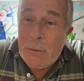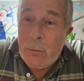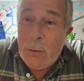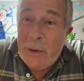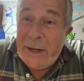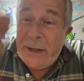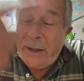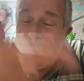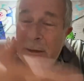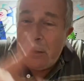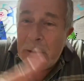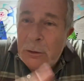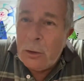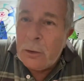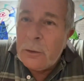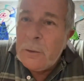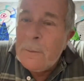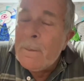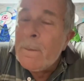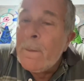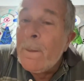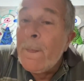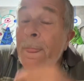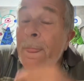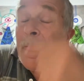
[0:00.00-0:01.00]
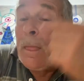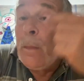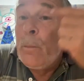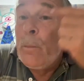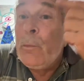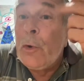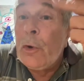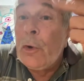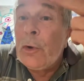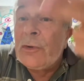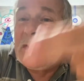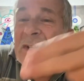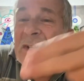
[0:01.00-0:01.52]
al 42,
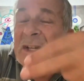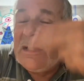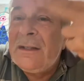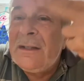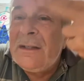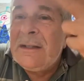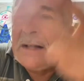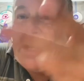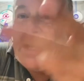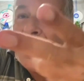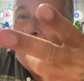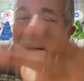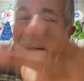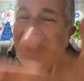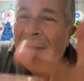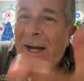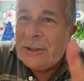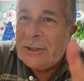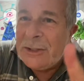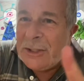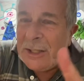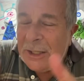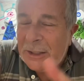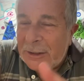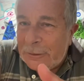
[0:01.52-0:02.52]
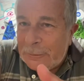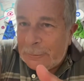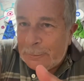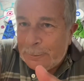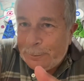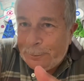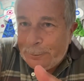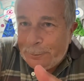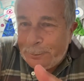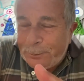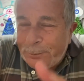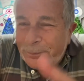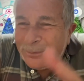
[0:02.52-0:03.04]
200 vallas.
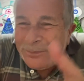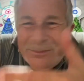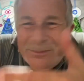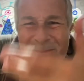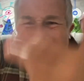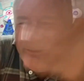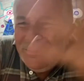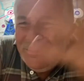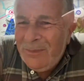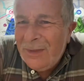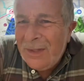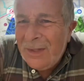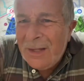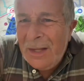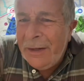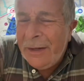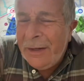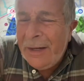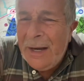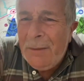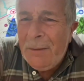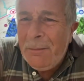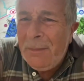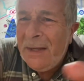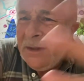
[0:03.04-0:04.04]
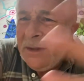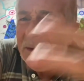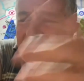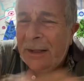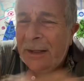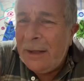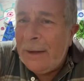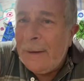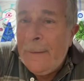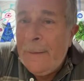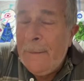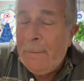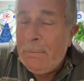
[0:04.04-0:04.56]

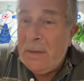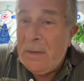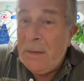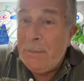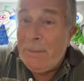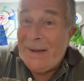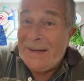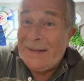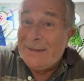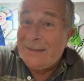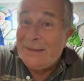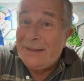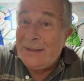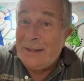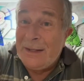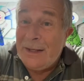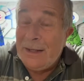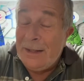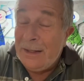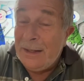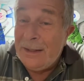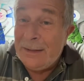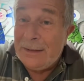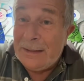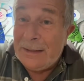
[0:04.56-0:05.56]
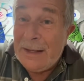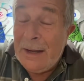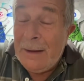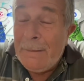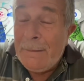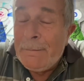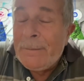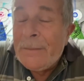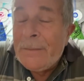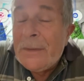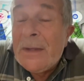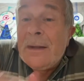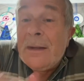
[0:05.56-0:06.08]
Realmente me parece que
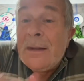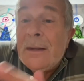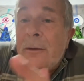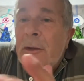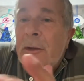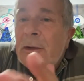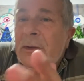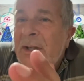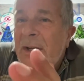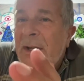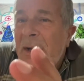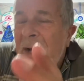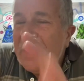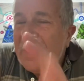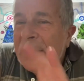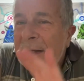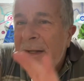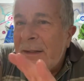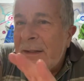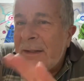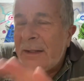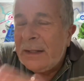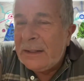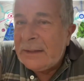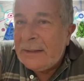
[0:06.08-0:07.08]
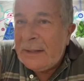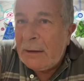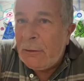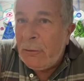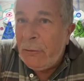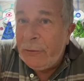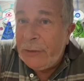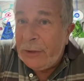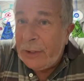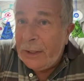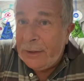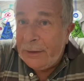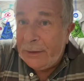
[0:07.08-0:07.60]
está no sé, hay gente que está
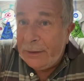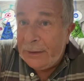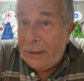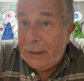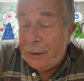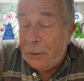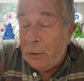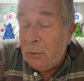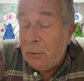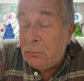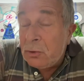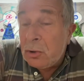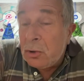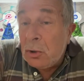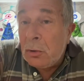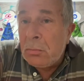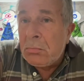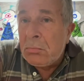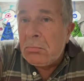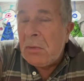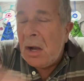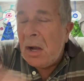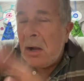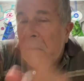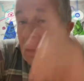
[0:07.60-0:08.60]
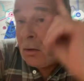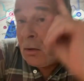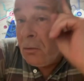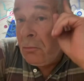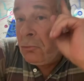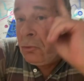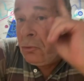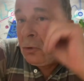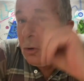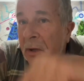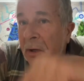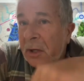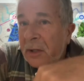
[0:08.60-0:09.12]
contenta, ¿no? Yo, ah,
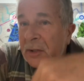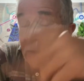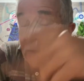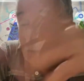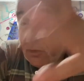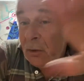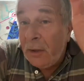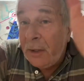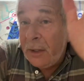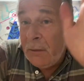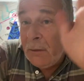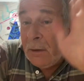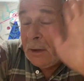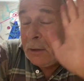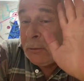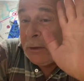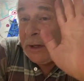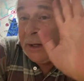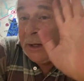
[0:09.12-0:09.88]
como uno que llegó a nivel